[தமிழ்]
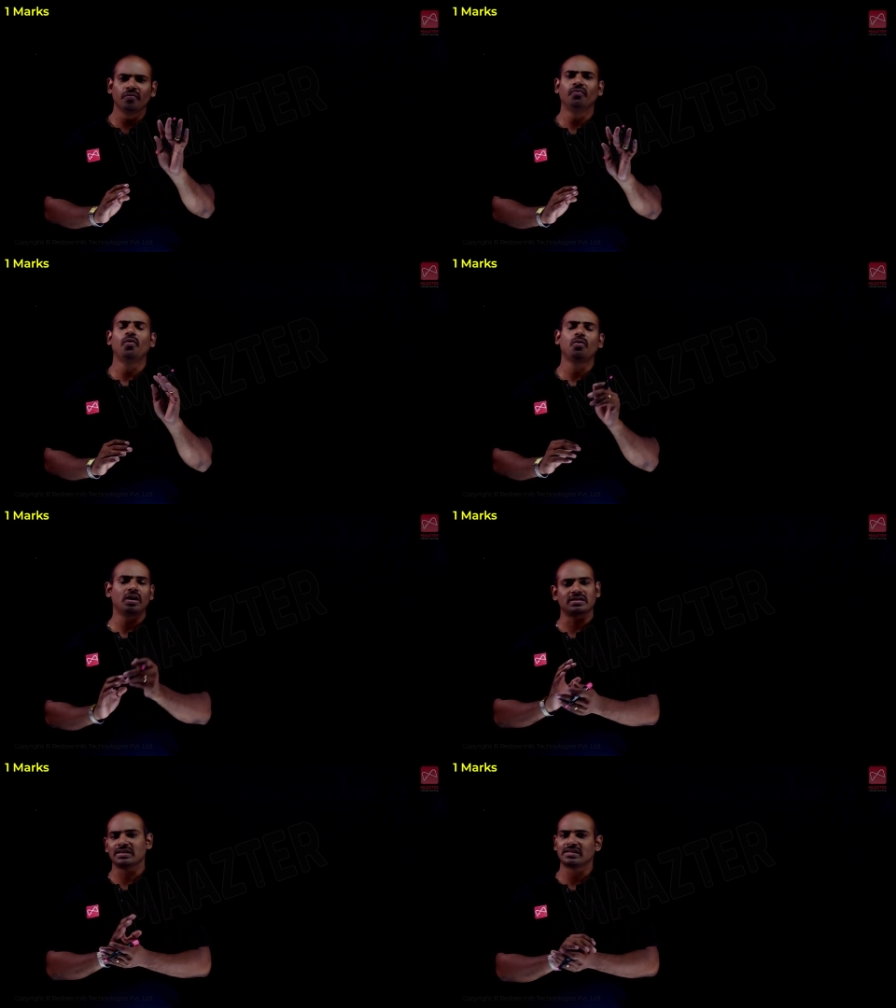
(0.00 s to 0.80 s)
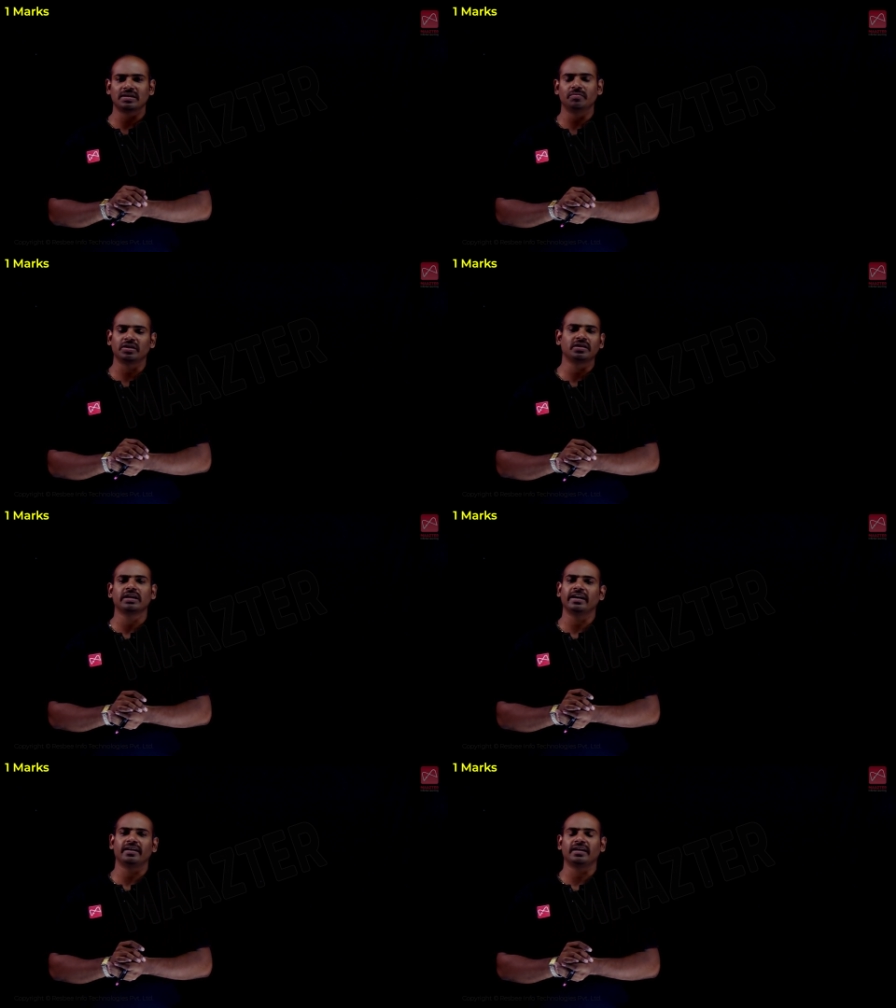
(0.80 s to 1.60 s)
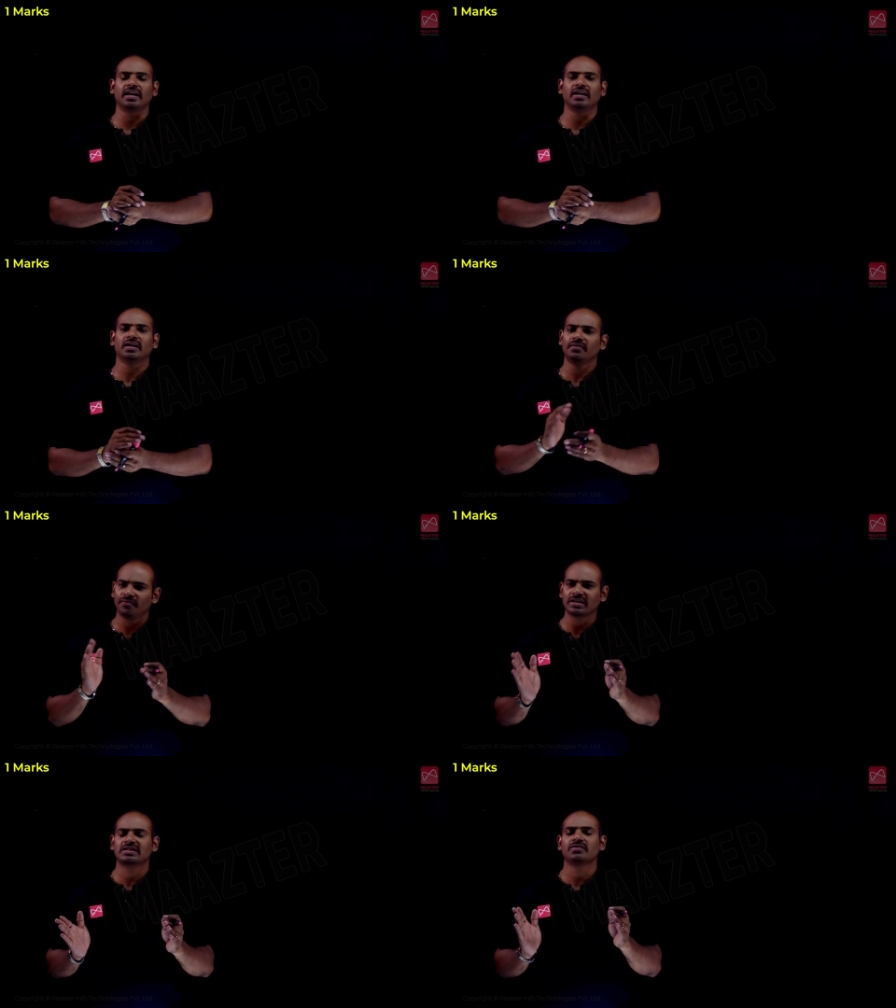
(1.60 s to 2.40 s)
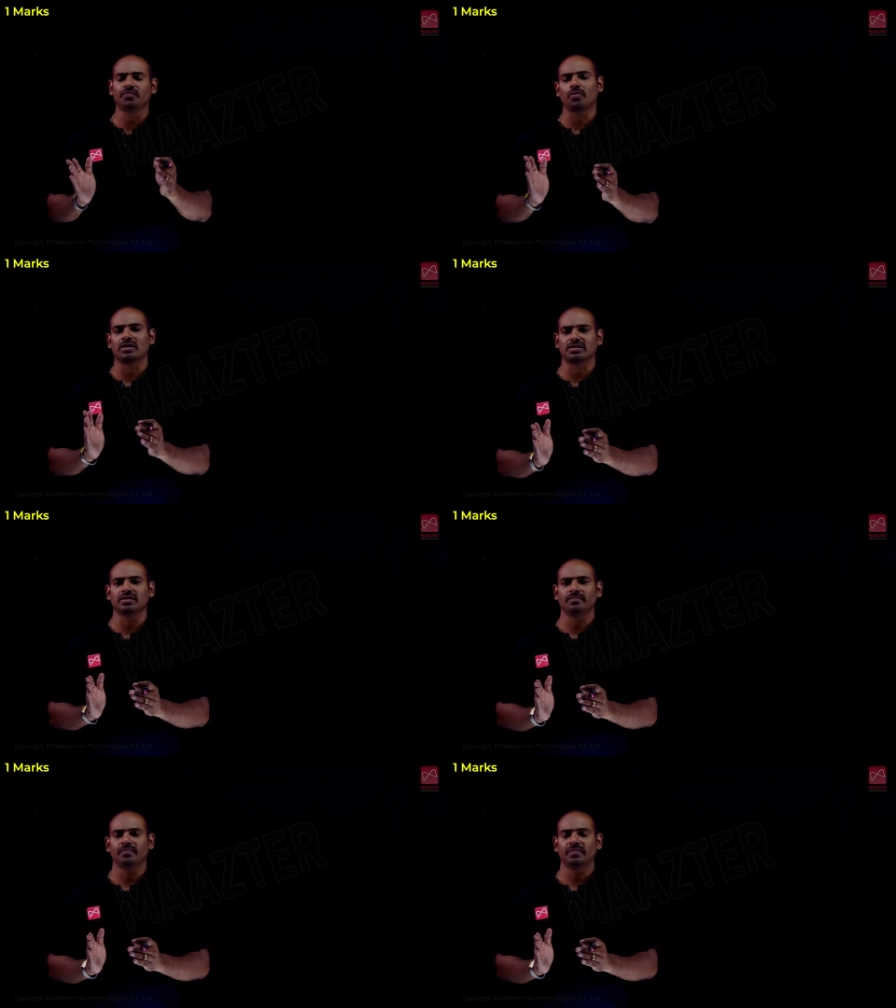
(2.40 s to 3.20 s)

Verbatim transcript: ஃபோர் லெசன்ஸ் நம்மளுக்கு கேட்டிருக்கிறாங்க ஃபஸ்ட்டு ஃபோர் லெசன்